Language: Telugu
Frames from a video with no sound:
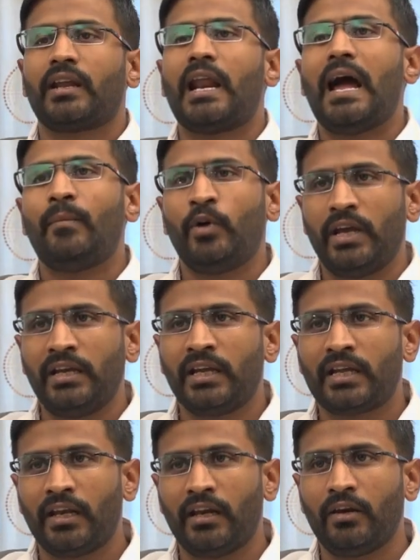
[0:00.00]
రాబో
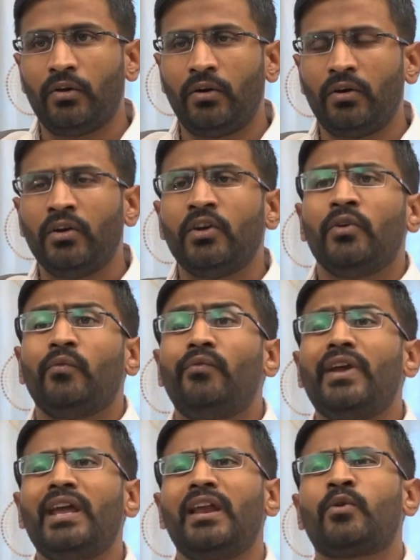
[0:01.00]
ఎన్నికలలో
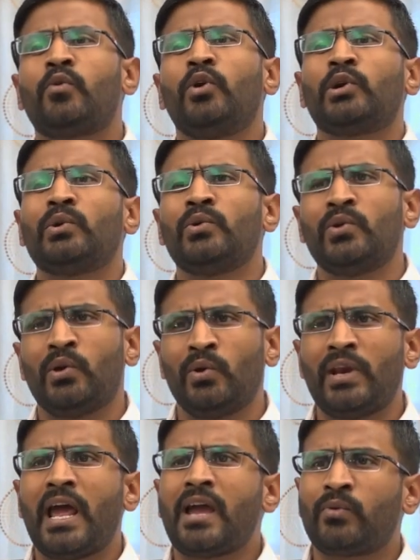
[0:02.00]
వేల కోట్లున్నోళ్ళు
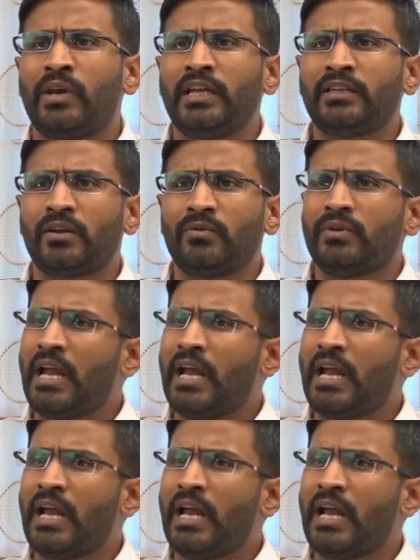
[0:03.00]
నాయకులు అవుతారు